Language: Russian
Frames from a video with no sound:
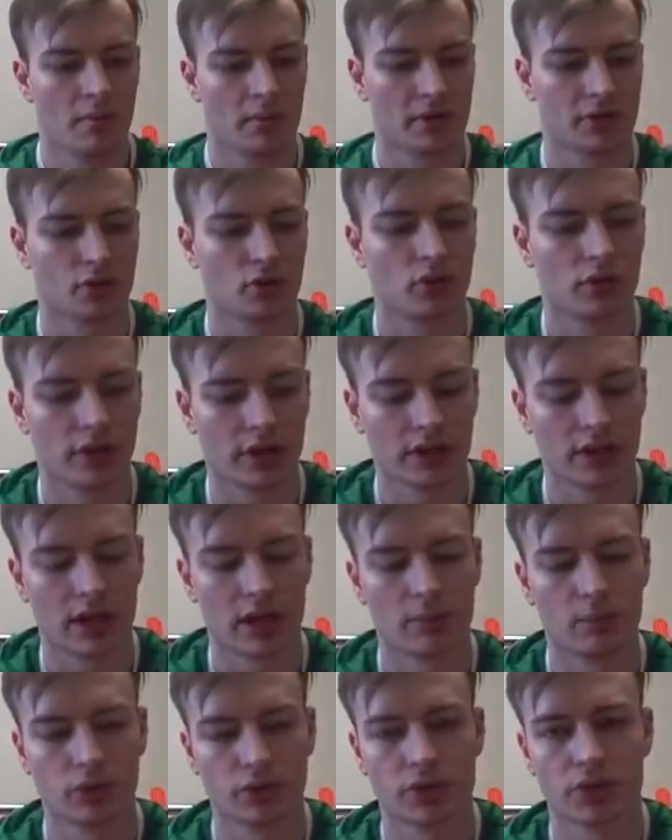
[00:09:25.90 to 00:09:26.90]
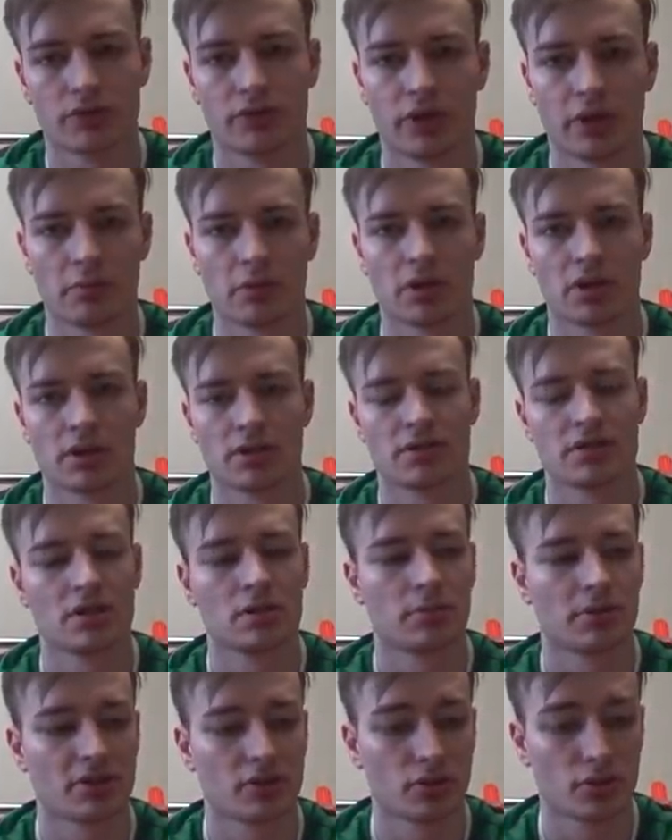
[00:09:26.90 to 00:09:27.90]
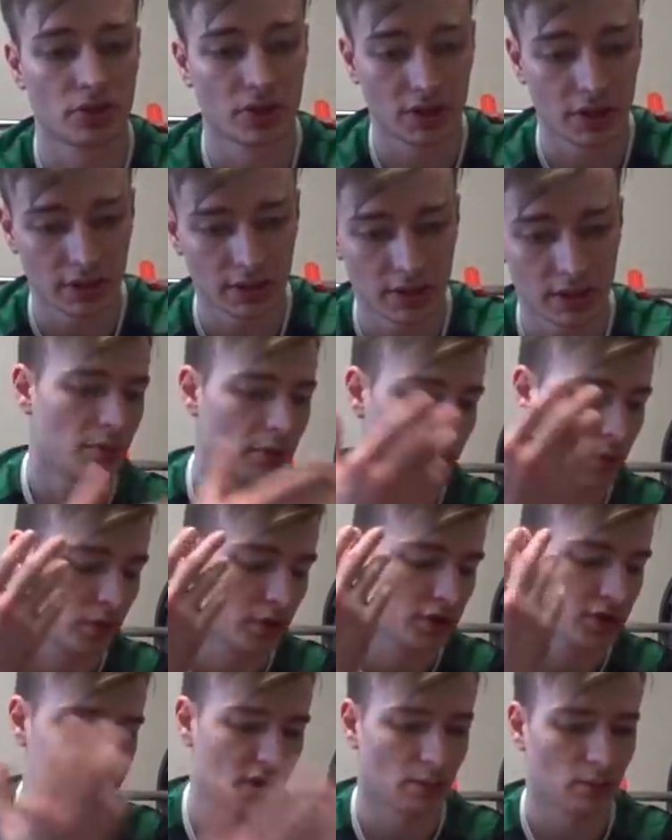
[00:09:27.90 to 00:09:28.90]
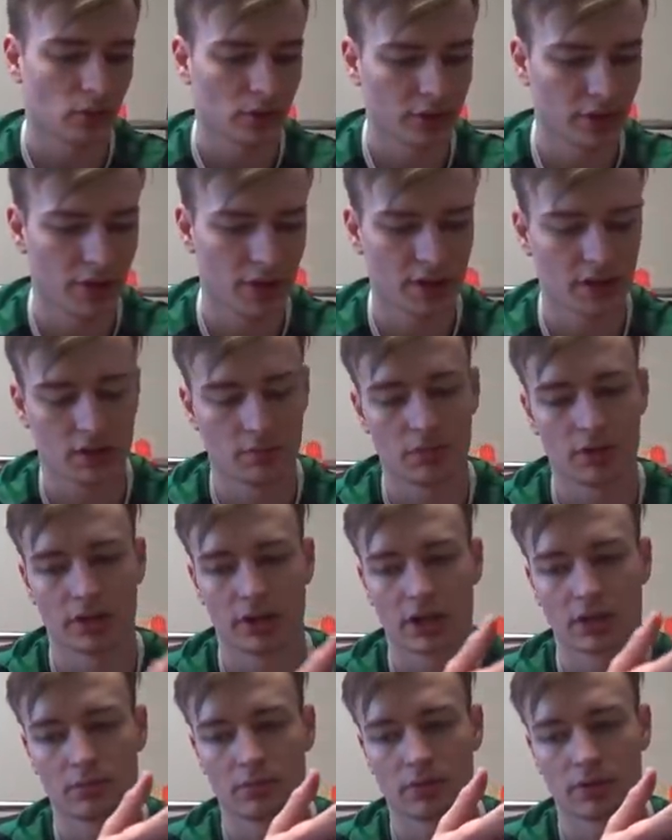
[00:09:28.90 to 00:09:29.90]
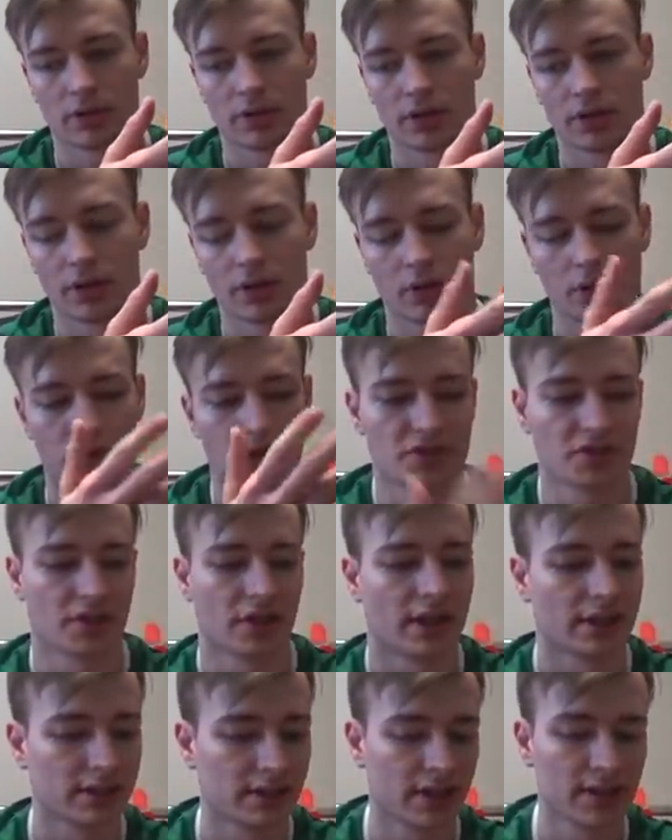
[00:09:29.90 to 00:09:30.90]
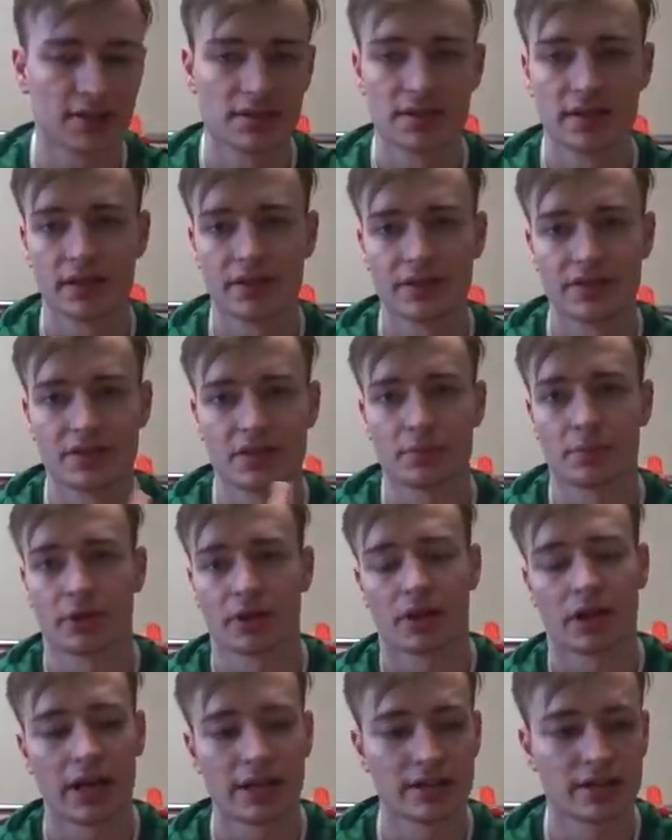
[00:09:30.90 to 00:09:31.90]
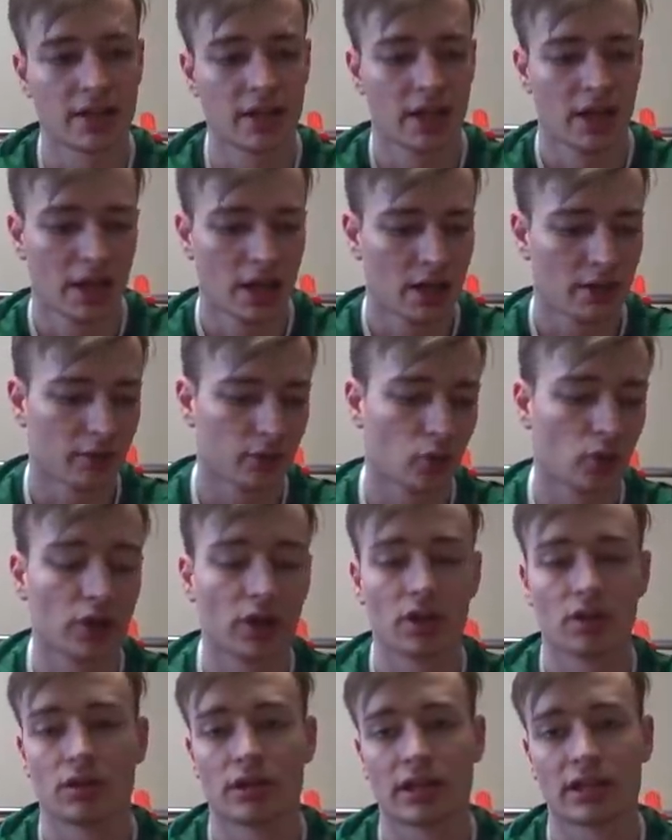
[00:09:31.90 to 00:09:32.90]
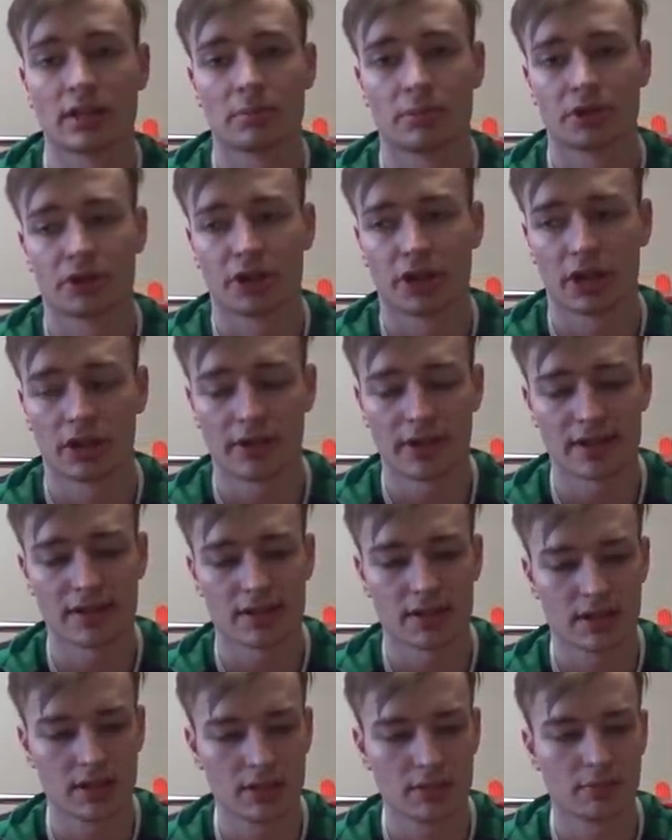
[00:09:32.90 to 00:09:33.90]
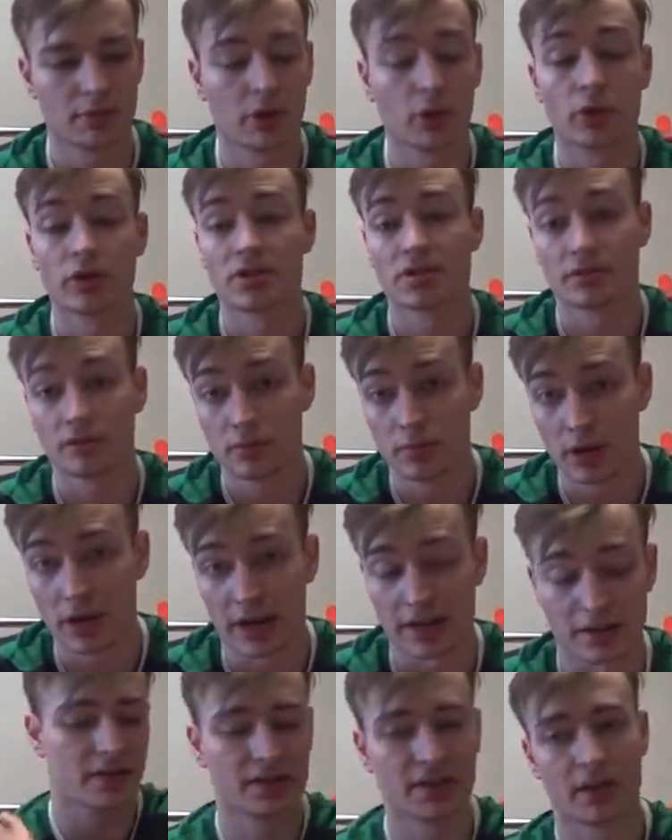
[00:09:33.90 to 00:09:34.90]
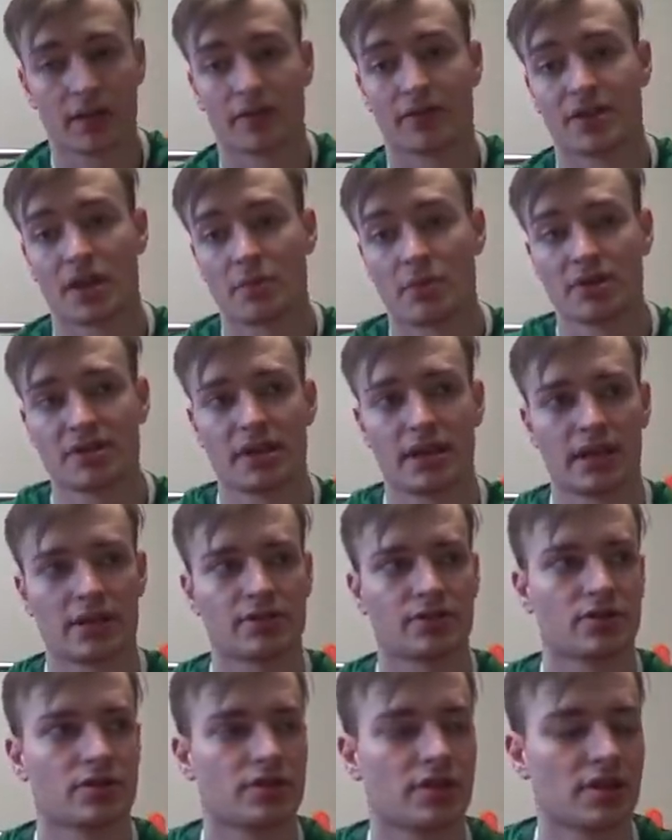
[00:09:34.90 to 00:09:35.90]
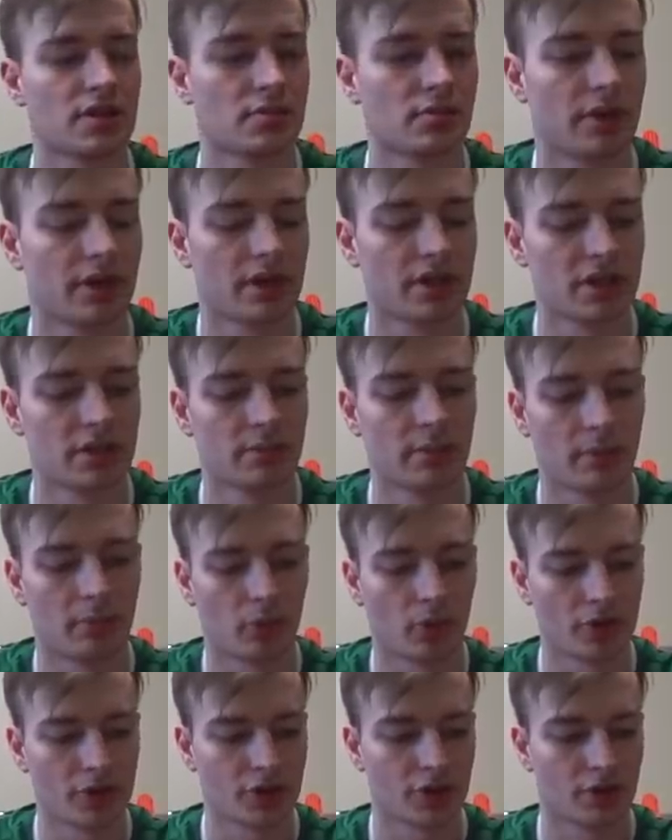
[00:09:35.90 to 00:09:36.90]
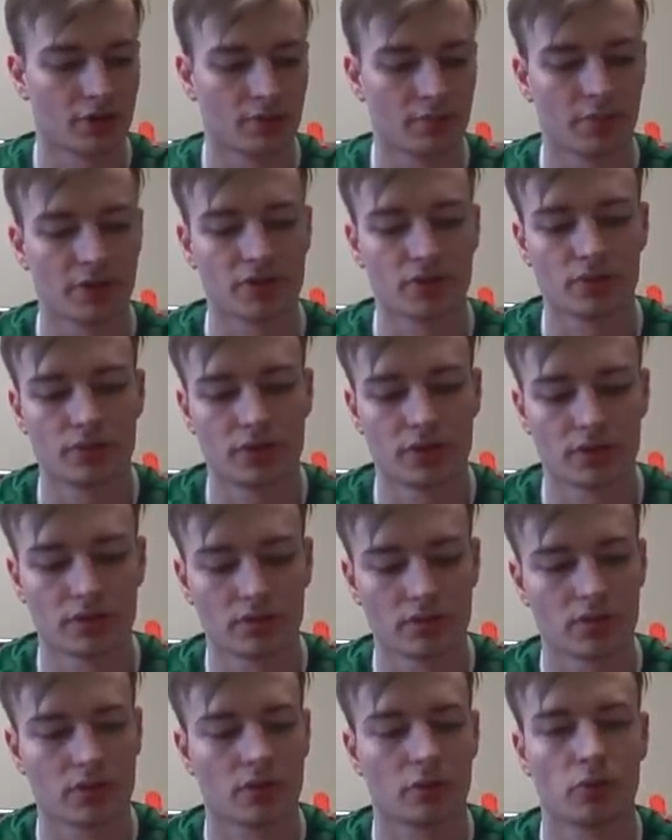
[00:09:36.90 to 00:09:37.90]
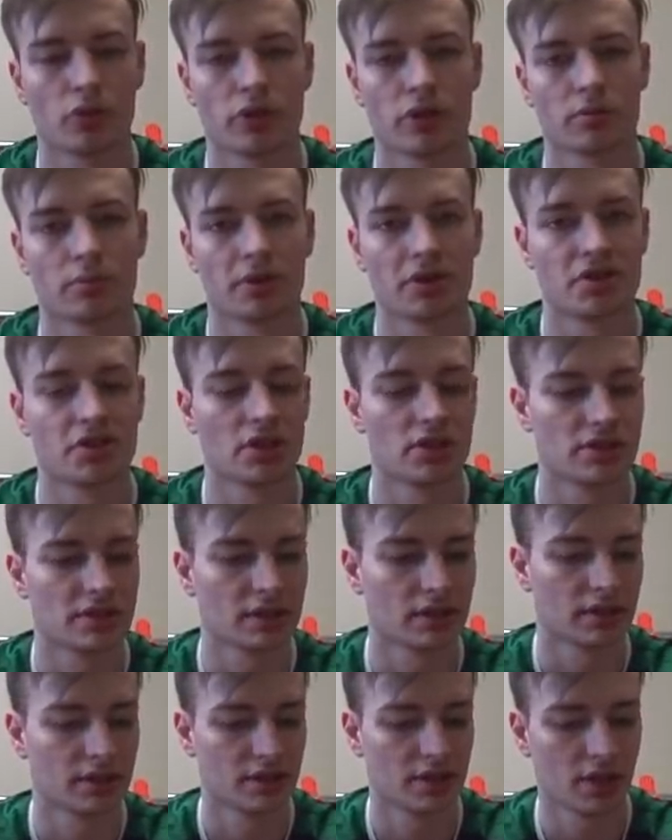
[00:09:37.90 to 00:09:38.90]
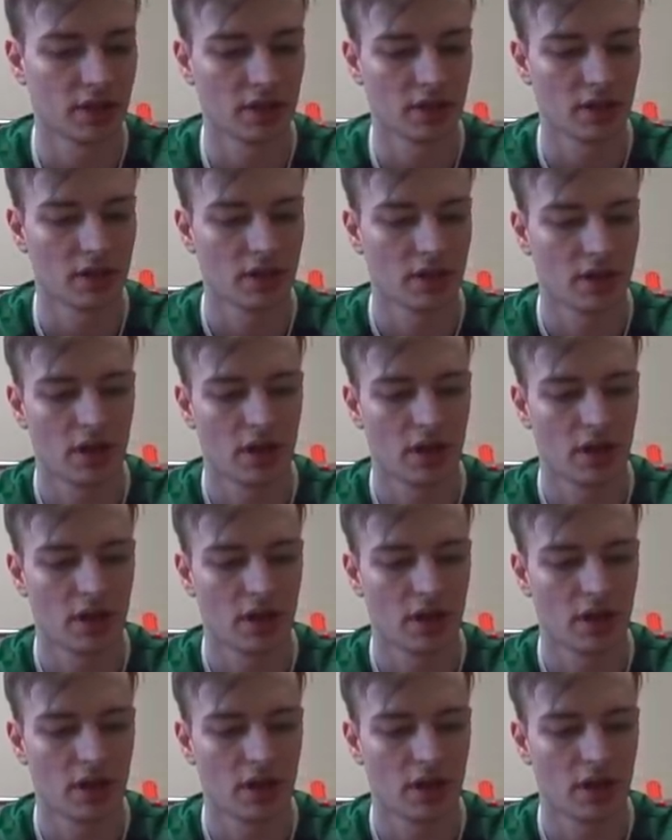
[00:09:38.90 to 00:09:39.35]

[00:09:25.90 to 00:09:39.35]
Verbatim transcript: поскольку когда работаешь, времени и сил по сути нет. Приходишь с работы, тебе как бы хочется и контент сделать, и поиграть. В итоге надо потренироваться и приходится выбирать. В самоизоляцию с этим, конечно, попроще. По сути, ну, свободен почти целый день.